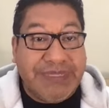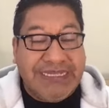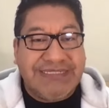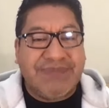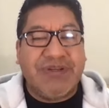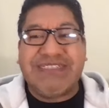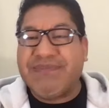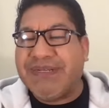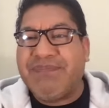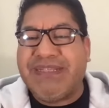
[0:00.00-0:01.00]
yo, iniciamos la
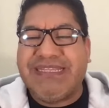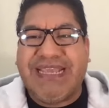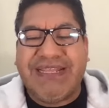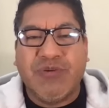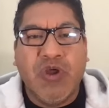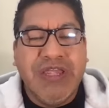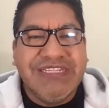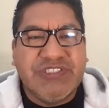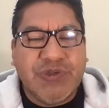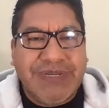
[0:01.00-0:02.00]
semana platicando
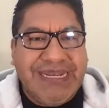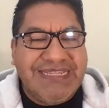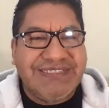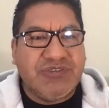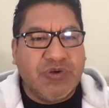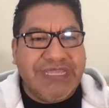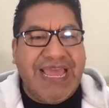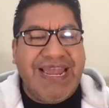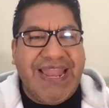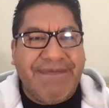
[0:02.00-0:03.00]
sobre la
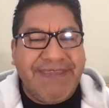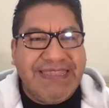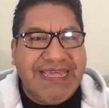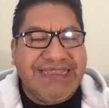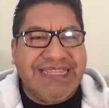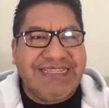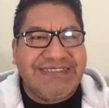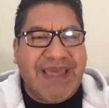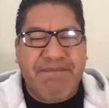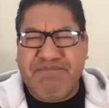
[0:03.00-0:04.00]
historia, la vida de
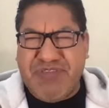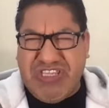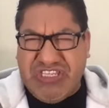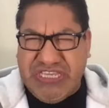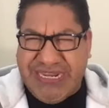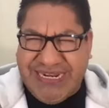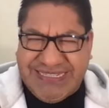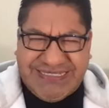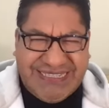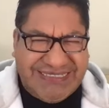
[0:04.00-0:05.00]
esta
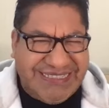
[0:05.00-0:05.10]
villana